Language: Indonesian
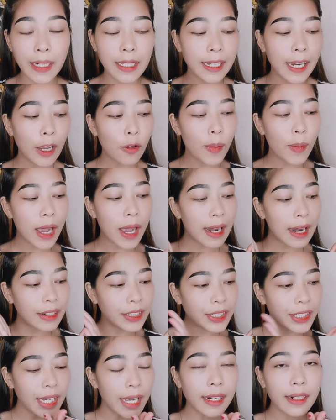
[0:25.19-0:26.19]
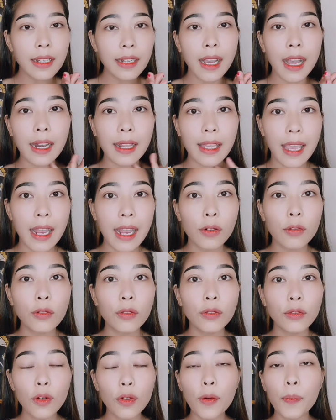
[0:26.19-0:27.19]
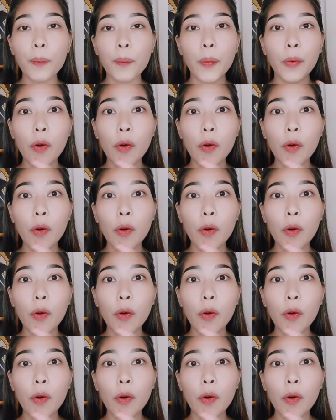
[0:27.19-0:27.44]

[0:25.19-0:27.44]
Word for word: Di sini aku bakalan share ke kalian untuk